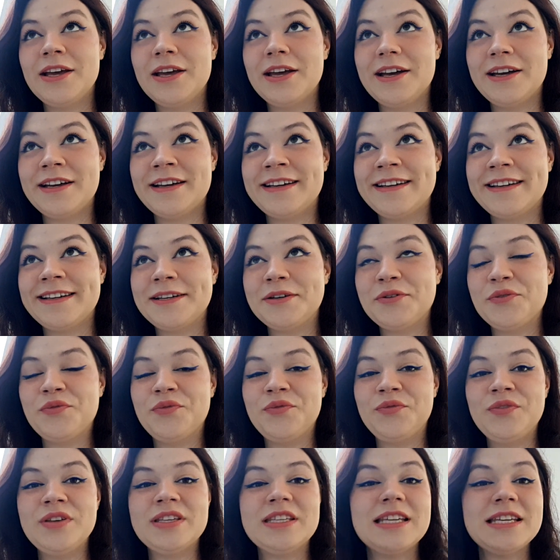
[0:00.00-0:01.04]
e,
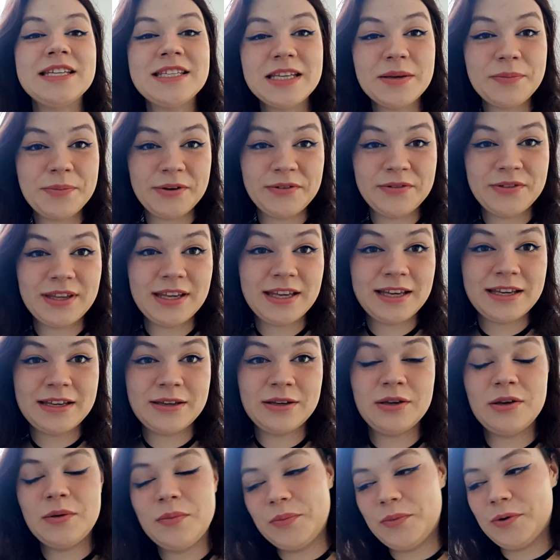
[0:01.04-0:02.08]
widzieliście
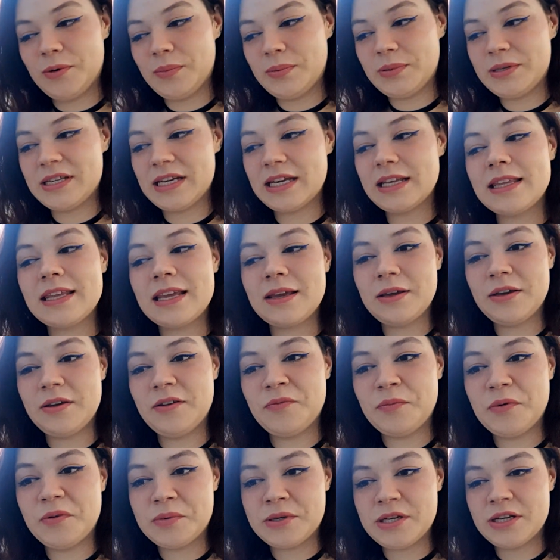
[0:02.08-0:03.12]
pewnie poprzedni, w
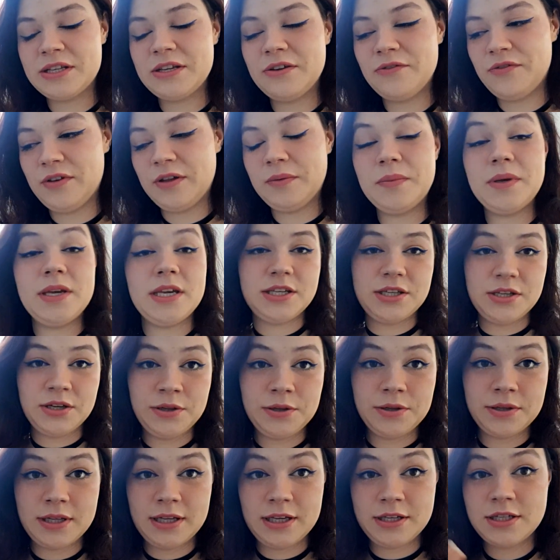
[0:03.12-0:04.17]
poprzednim filmie, jeśli
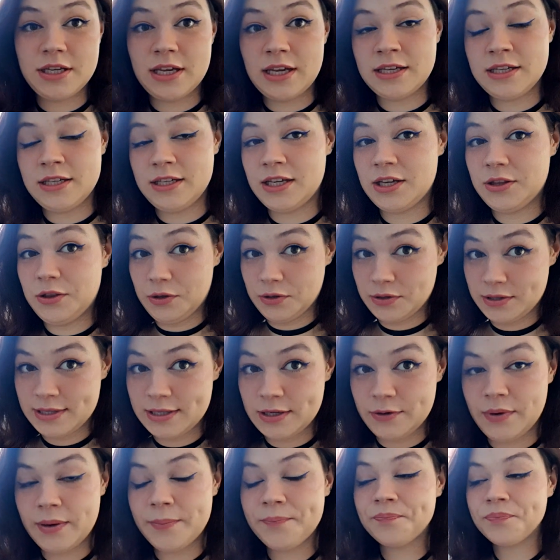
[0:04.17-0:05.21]
oglądaliście, jeśli nie, to
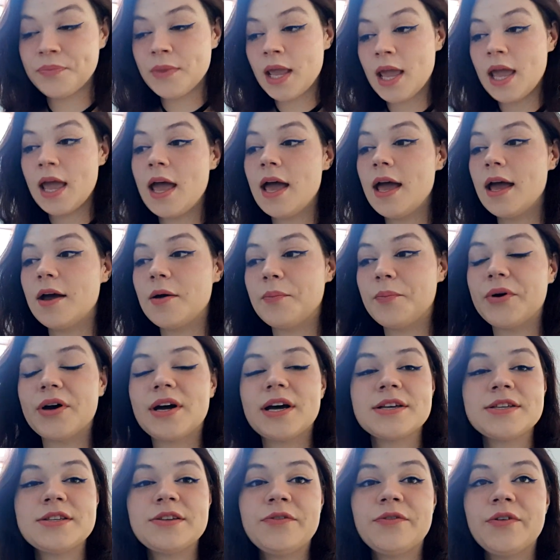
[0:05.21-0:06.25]
odsyłam.
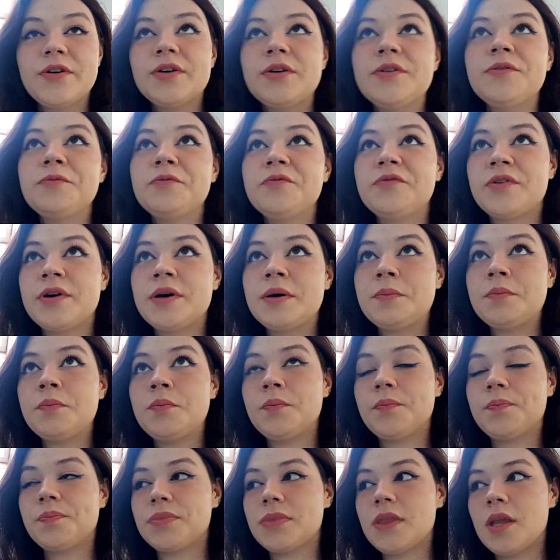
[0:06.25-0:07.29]
Pokazywałam
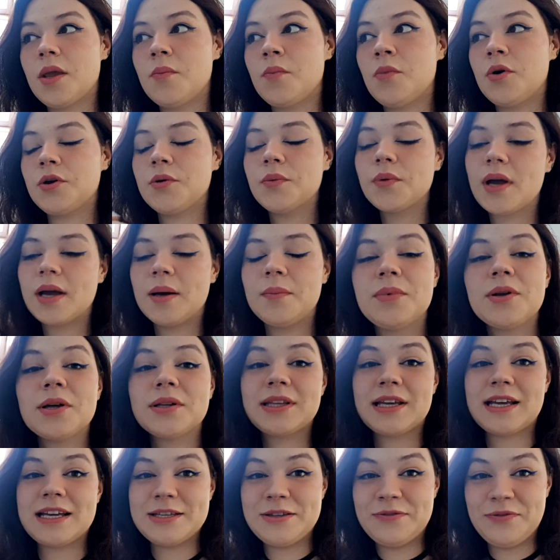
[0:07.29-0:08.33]
Wam moją
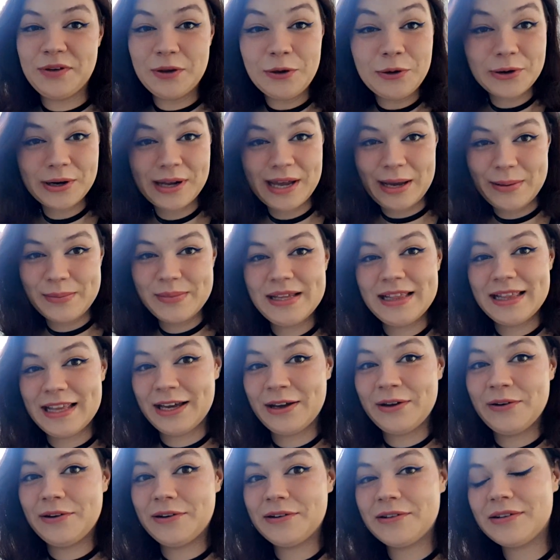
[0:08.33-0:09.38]
gablotkę z figurkami
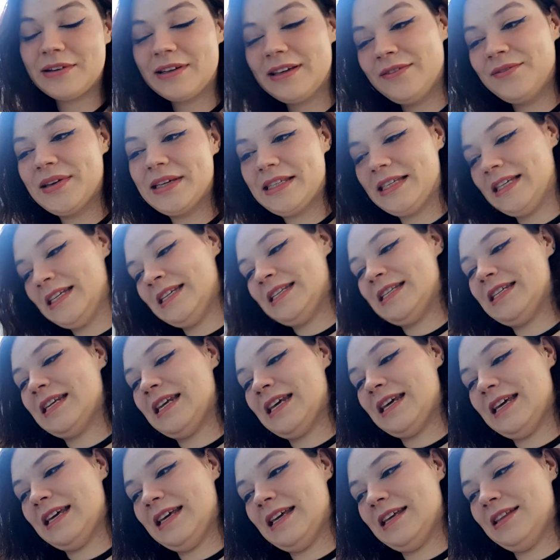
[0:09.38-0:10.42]
Lego i wiecie, że
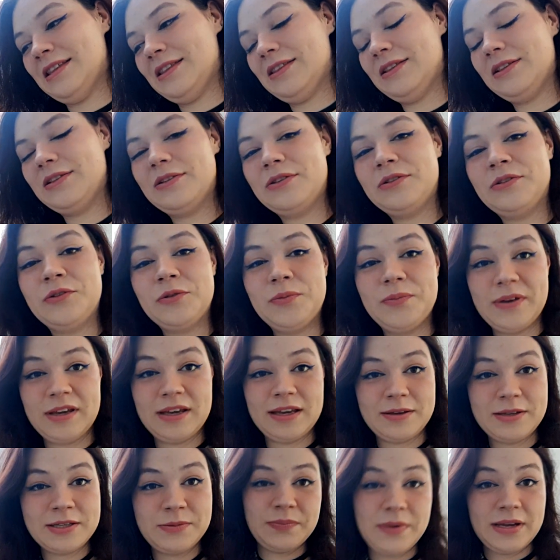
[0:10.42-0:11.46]

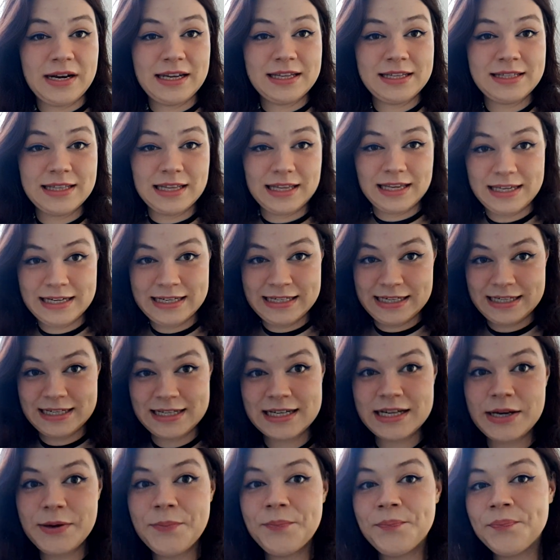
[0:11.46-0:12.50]
lubię zbierać takie
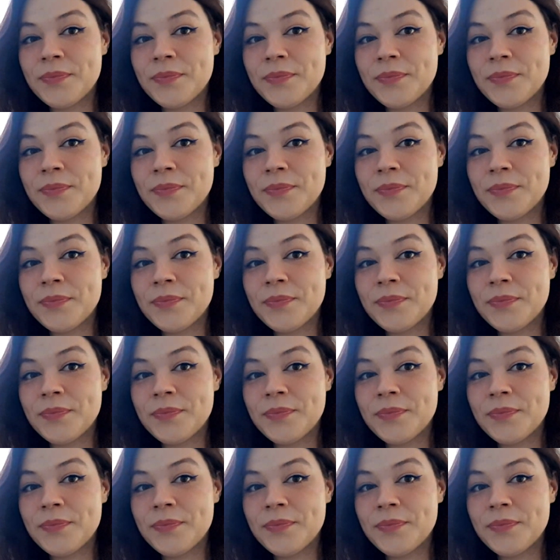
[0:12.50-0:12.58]
rzeczy.